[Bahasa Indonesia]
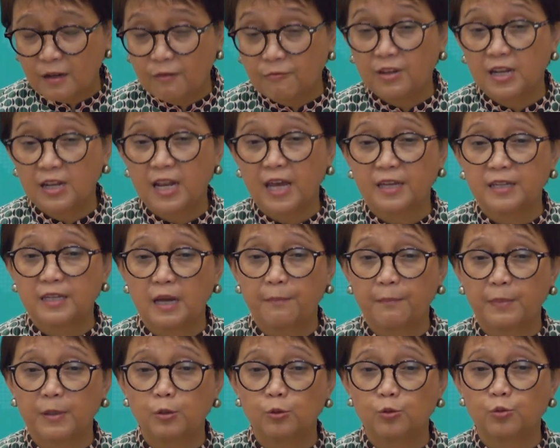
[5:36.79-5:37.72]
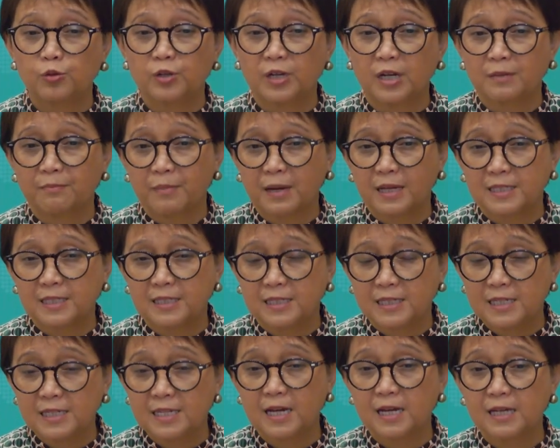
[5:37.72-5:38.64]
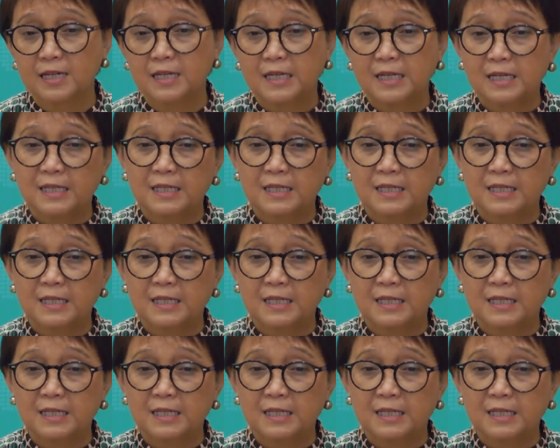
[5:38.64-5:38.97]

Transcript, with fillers: wilayah pendudukan Palestina,